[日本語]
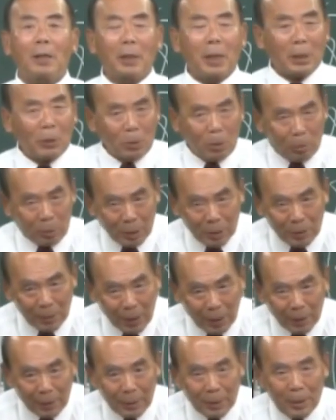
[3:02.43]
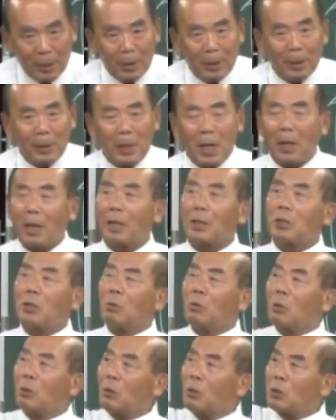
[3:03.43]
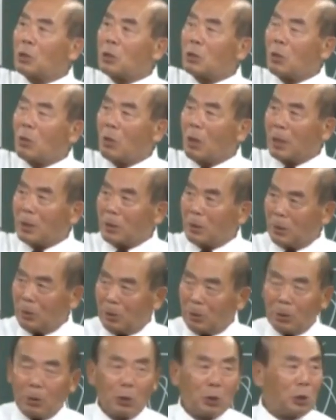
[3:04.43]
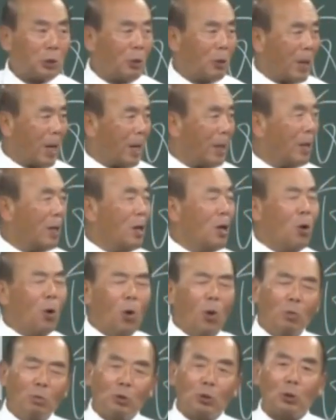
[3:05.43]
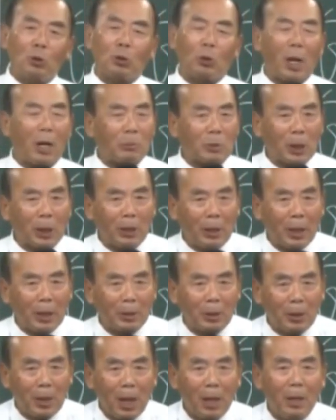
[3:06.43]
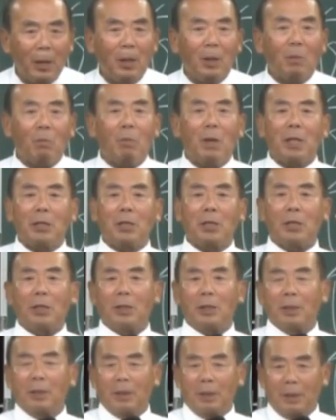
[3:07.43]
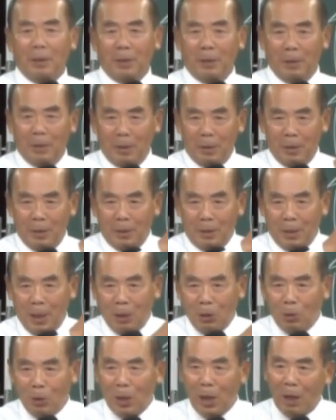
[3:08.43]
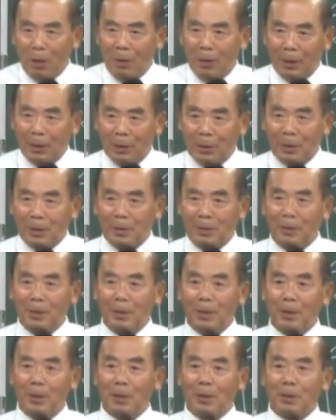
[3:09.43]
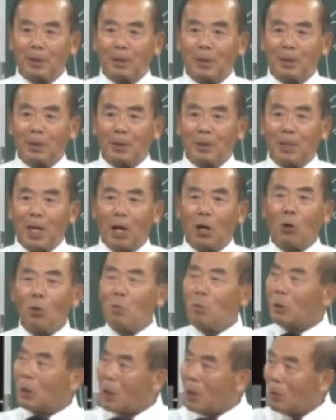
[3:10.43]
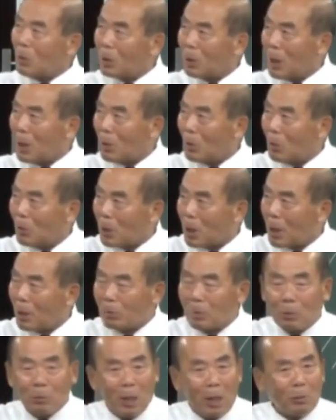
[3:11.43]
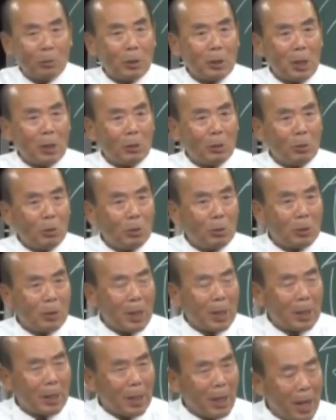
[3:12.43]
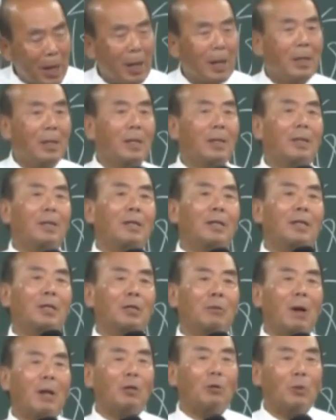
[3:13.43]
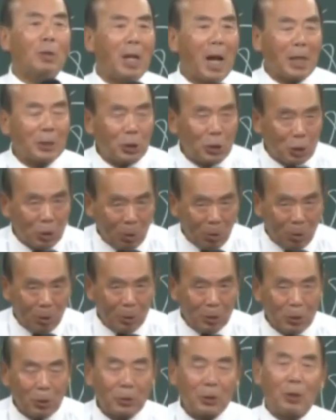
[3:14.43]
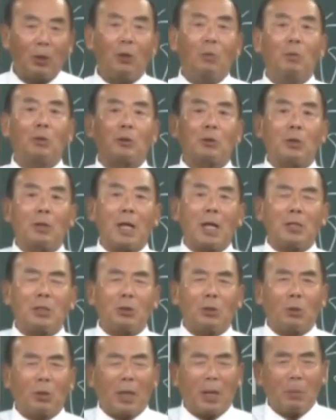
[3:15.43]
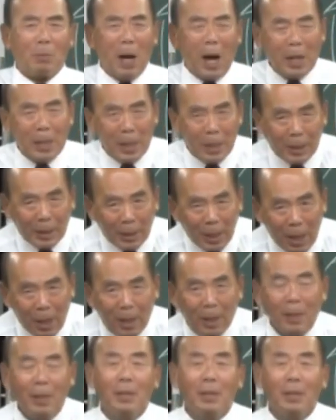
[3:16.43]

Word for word: 血統ですねだから自分の子孫がずっと将来大室虎の席になって明治天皇になるわけですだから表の天皇じゃなくて裏の天皇の流れがいわゆる南朝そして南朝からも離れて